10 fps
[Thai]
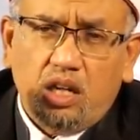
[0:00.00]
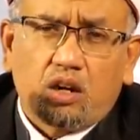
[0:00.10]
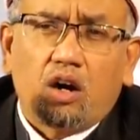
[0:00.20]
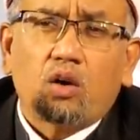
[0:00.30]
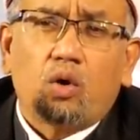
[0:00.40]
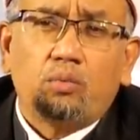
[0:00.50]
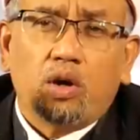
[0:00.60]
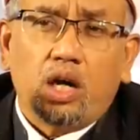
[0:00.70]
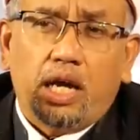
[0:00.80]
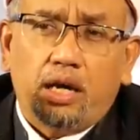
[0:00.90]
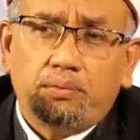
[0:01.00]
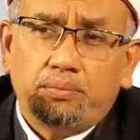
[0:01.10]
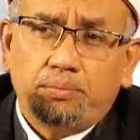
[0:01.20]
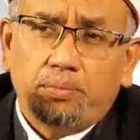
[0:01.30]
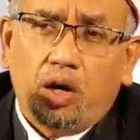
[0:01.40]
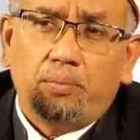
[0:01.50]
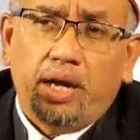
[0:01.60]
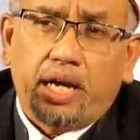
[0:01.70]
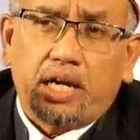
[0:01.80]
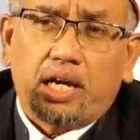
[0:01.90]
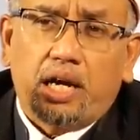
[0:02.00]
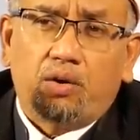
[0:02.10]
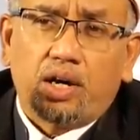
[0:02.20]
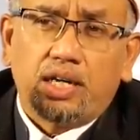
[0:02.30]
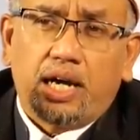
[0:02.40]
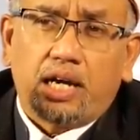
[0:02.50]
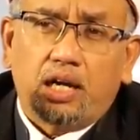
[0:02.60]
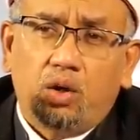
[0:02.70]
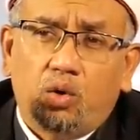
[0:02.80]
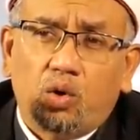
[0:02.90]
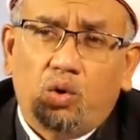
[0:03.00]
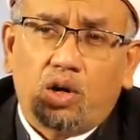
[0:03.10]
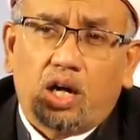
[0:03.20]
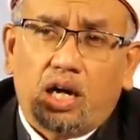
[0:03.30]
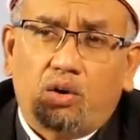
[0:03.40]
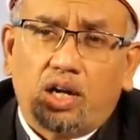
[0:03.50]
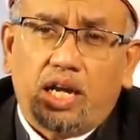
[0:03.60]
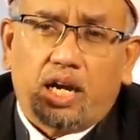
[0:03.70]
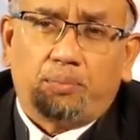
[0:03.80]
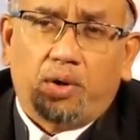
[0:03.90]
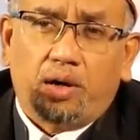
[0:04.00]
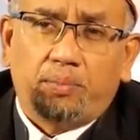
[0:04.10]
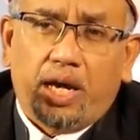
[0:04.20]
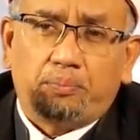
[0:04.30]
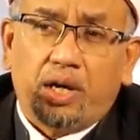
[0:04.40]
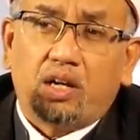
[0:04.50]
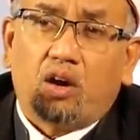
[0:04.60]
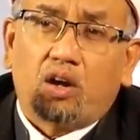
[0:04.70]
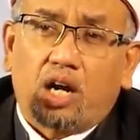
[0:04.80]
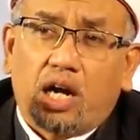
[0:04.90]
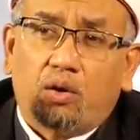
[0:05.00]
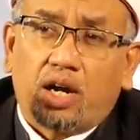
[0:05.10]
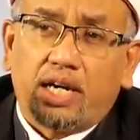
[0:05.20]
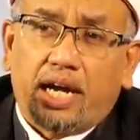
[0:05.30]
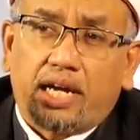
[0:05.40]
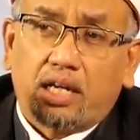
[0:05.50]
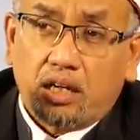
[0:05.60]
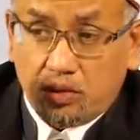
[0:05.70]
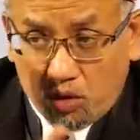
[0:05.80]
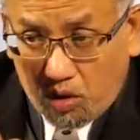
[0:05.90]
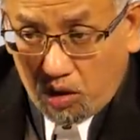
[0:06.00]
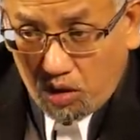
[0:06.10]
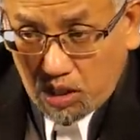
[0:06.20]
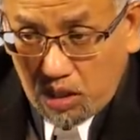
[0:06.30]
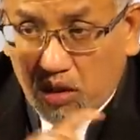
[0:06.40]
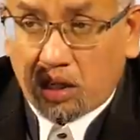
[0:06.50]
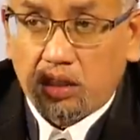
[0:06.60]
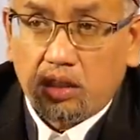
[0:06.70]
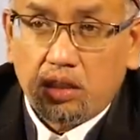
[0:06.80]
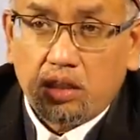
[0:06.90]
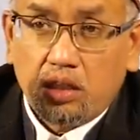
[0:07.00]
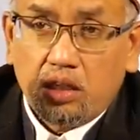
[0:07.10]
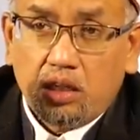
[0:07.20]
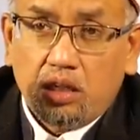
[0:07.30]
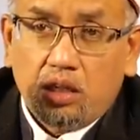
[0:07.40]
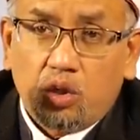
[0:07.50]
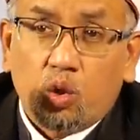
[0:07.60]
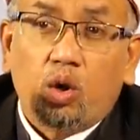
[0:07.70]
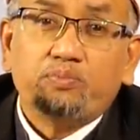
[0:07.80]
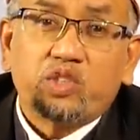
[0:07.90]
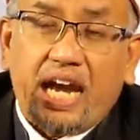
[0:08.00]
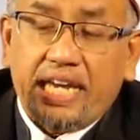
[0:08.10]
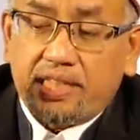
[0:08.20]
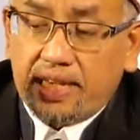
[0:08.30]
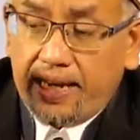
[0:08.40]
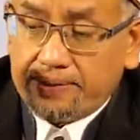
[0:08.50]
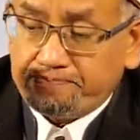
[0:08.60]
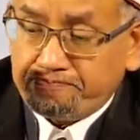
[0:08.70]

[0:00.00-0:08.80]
นี่ขอคุมหมดแหละพ่อแม่ก็เข้ากันได้กับลูกลูกก็เข้ากันได้กับพ่อแม่พี่น้องก็เข้ากันได้กันก็ต้องขอข้อนี้ก่อนรวมใจซะ